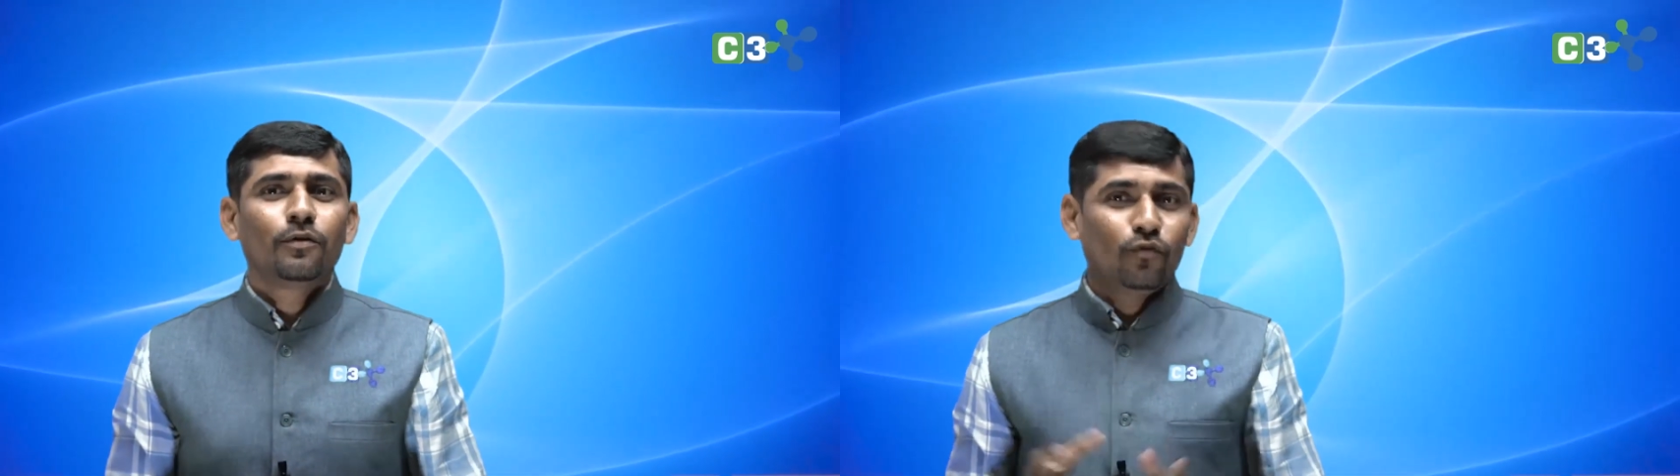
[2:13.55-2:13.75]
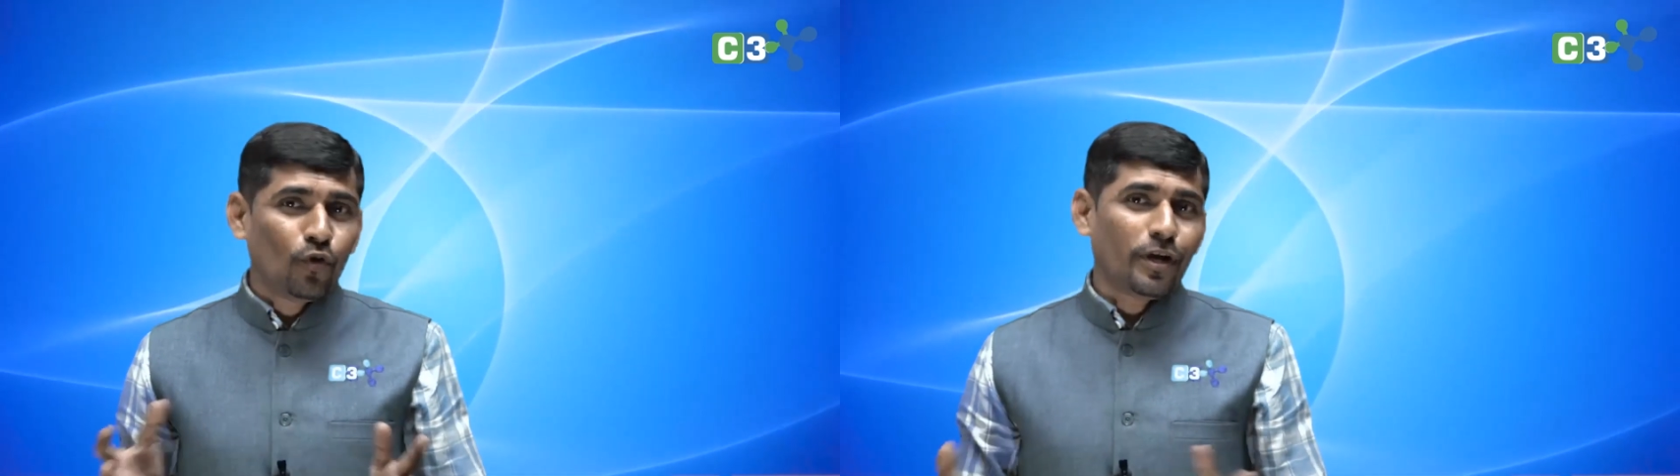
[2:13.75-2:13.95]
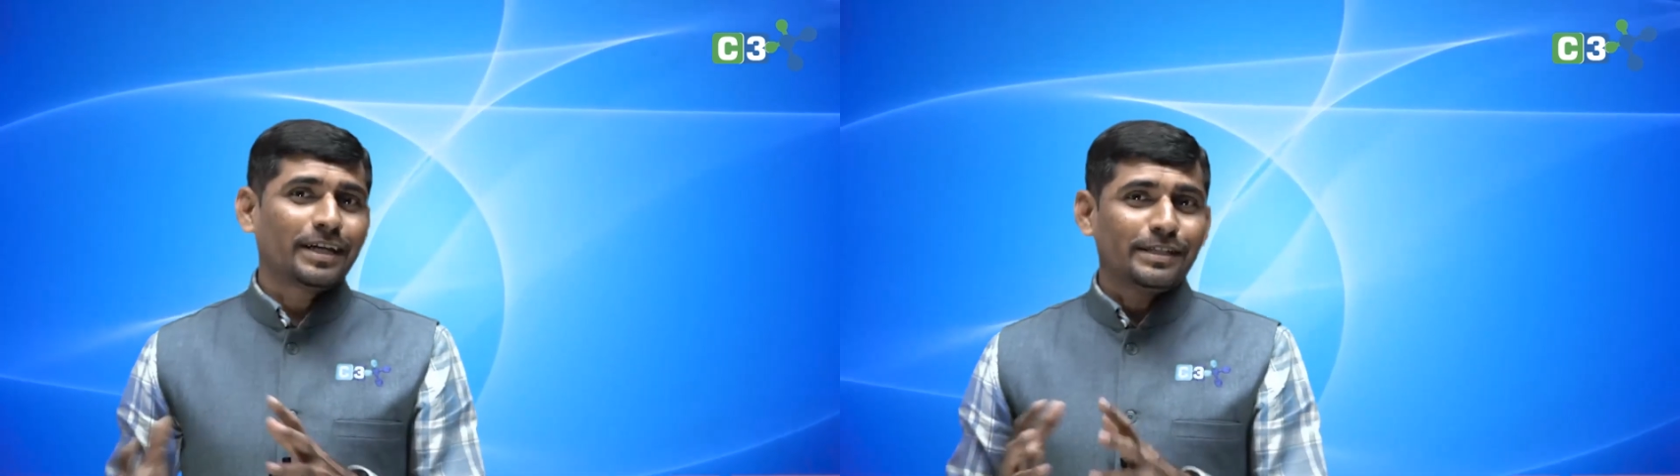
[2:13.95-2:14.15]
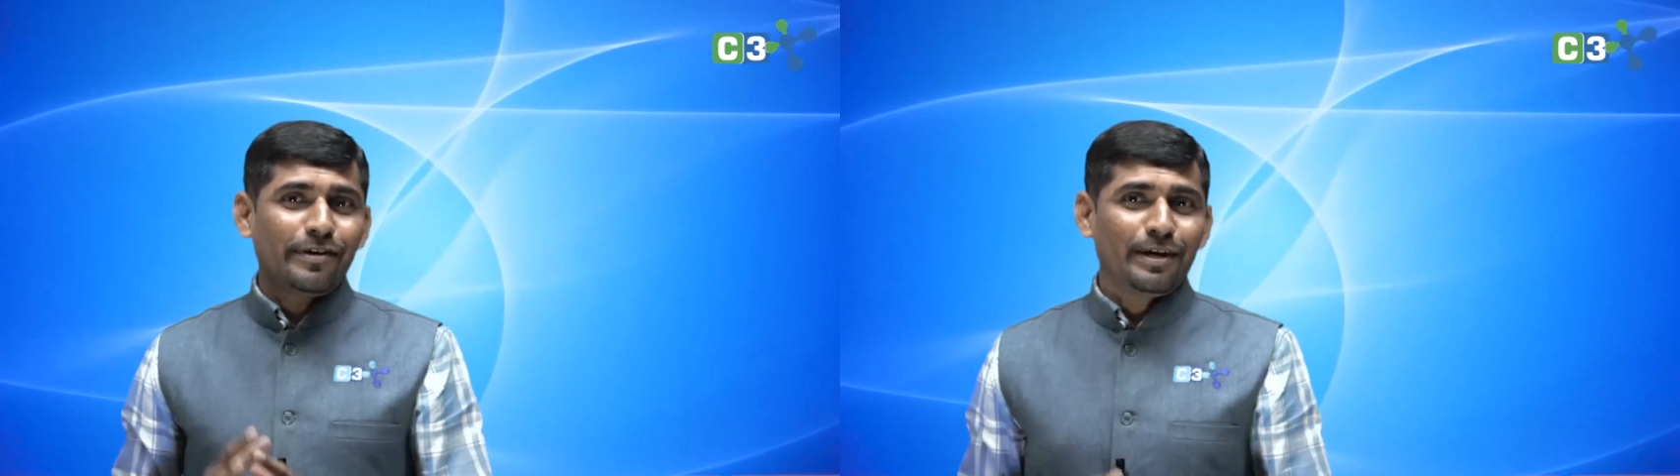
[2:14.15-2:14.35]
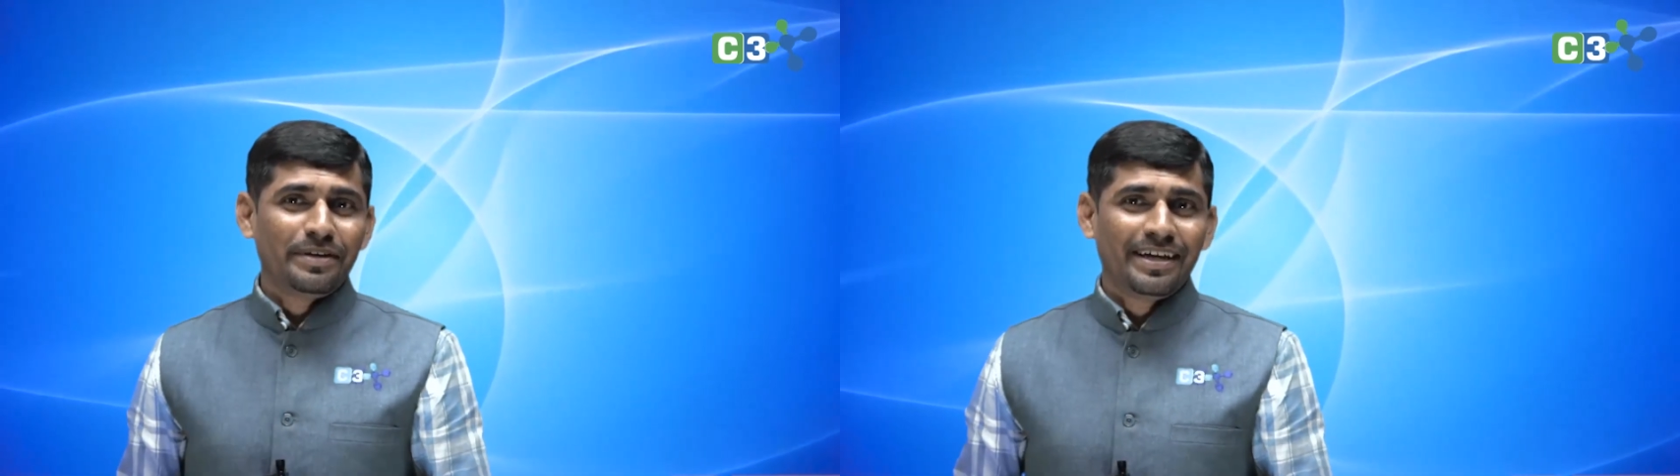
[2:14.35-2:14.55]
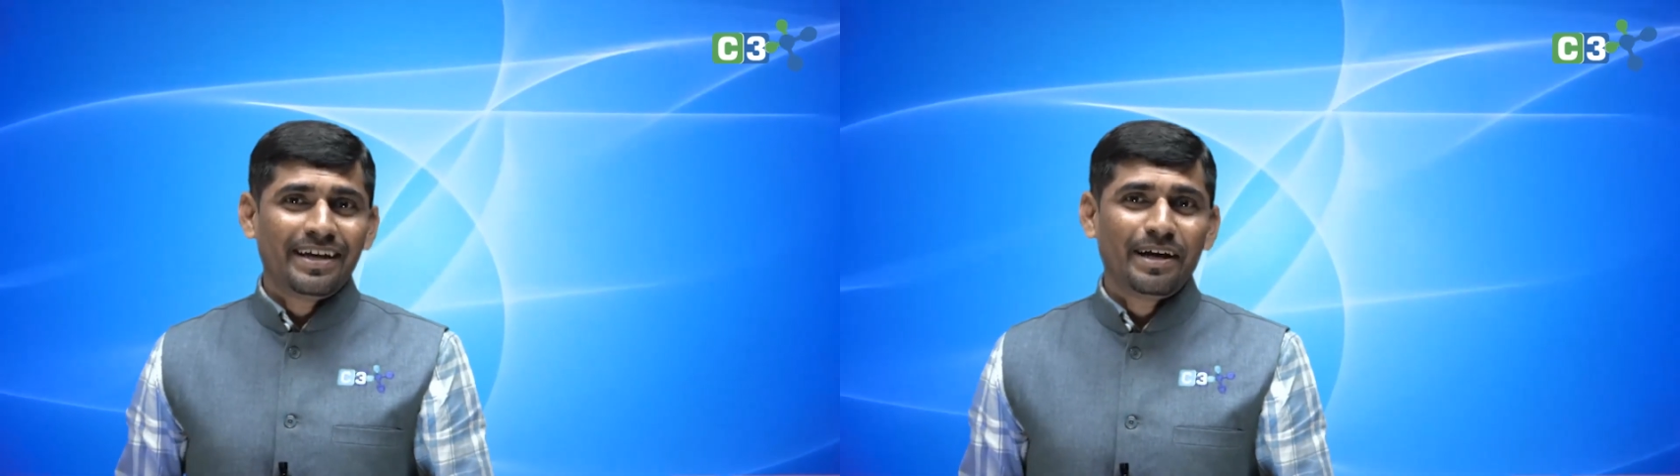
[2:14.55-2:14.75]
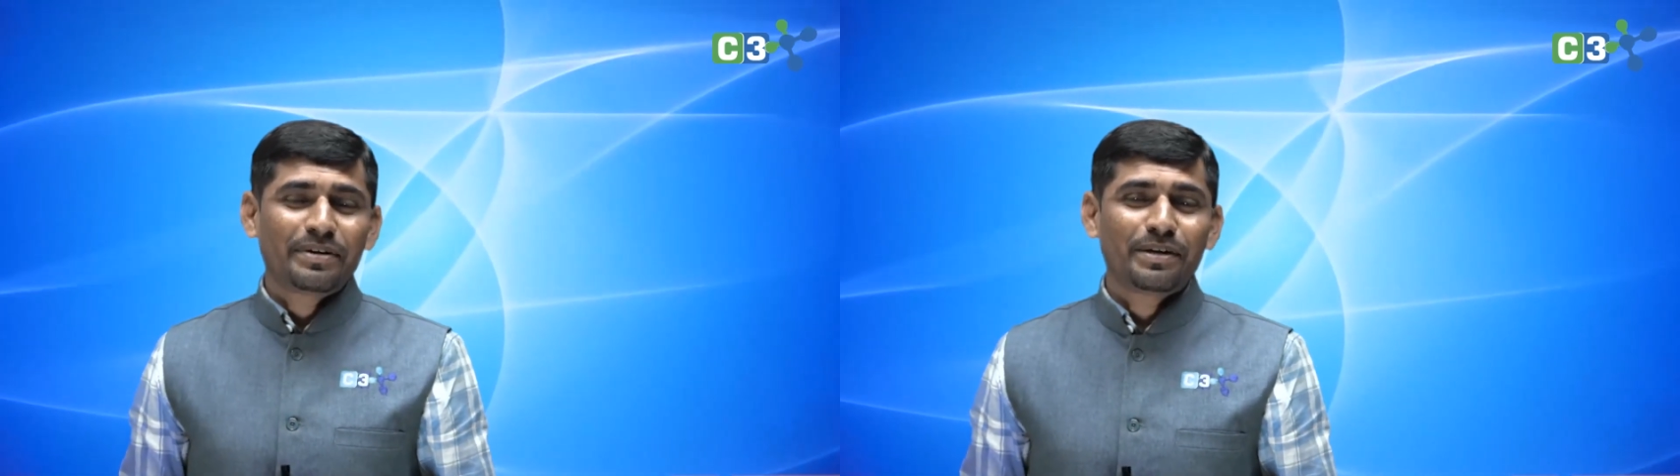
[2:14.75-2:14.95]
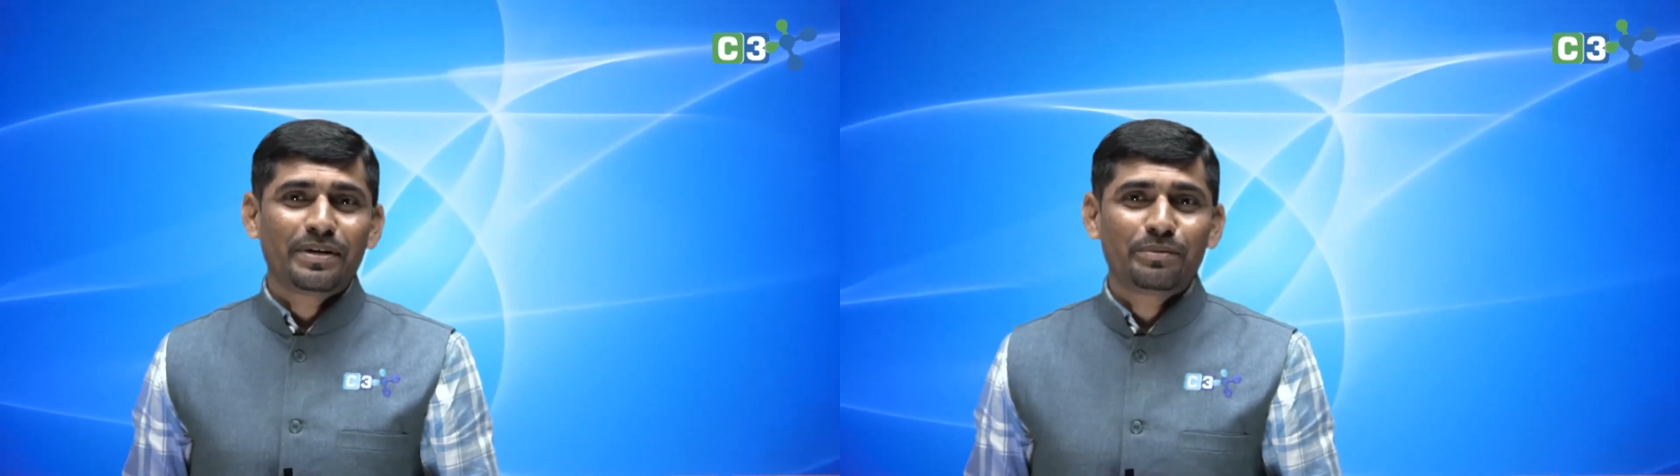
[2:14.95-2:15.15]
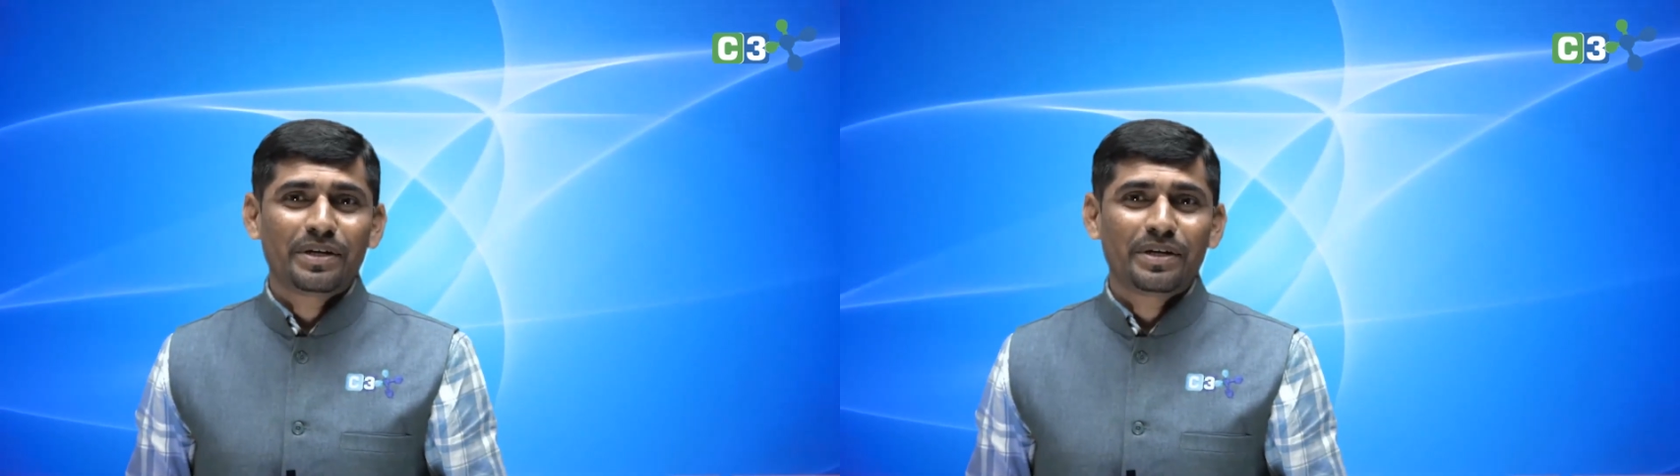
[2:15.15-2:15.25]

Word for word: वो एक सवाल भी है आपके मन